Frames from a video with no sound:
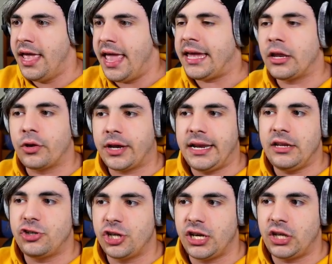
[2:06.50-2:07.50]
E credo che
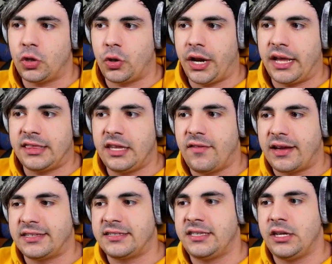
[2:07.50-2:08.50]
l'inceneritore
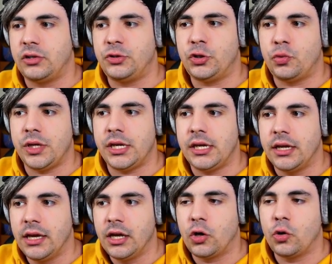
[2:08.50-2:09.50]
attivasse sti cosi qui
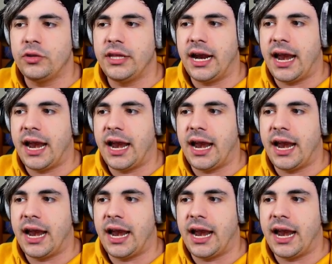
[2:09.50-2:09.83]
con della